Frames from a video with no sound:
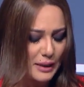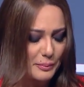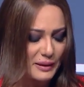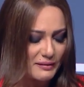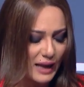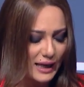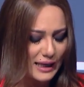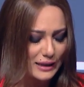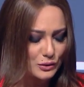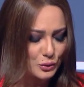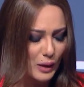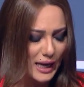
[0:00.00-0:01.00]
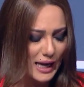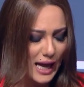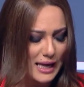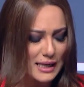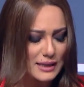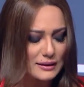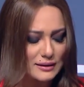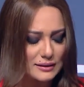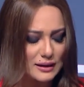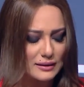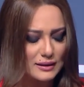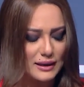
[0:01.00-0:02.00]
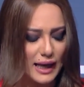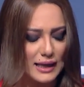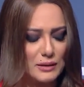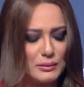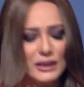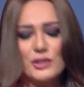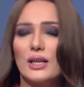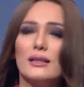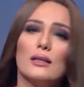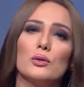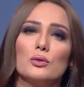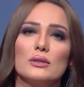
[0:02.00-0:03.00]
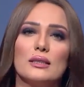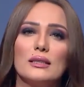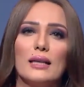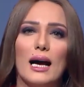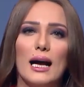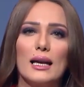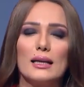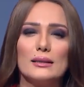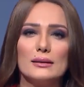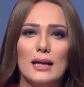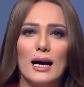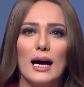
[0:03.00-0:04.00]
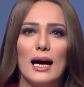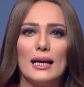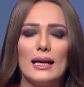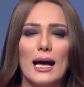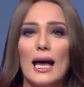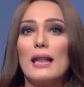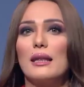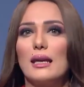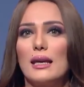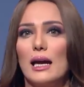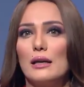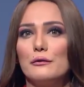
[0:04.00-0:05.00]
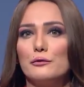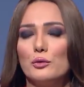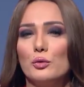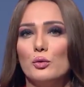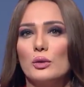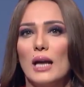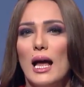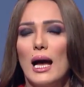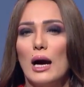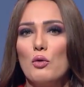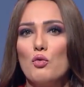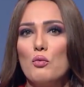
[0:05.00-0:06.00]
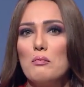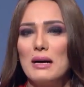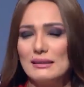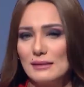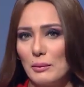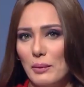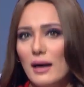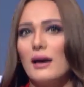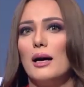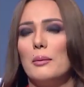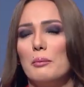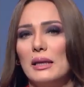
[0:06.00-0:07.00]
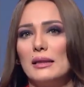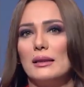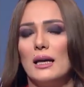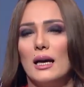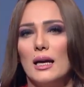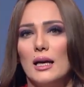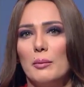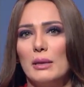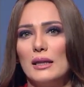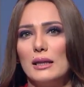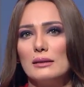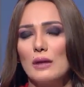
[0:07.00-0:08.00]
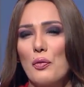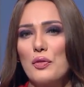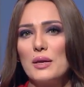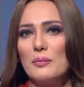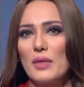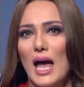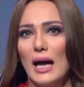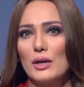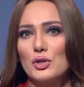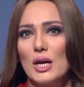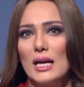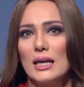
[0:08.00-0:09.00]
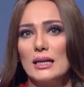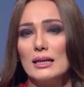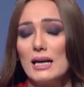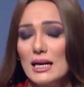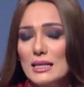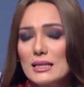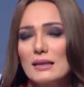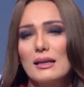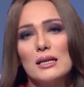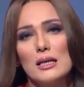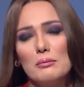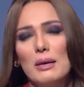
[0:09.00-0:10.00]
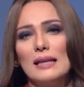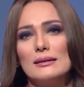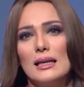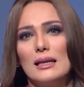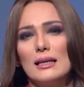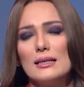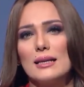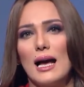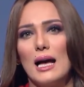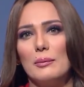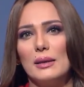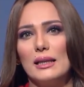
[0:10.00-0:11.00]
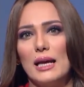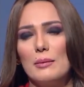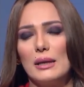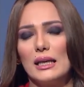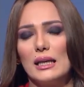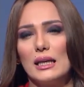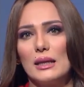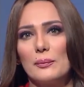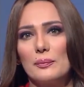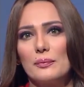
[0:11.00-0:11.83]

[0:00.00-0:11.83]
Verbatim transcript: بالتالي السؤال هل تستطيع الميليشيات الكردية القضاء على هذه الفلول أو ما تبقى من من تنظيم داعش خاصة بعد الانسحاب الأمريكي؟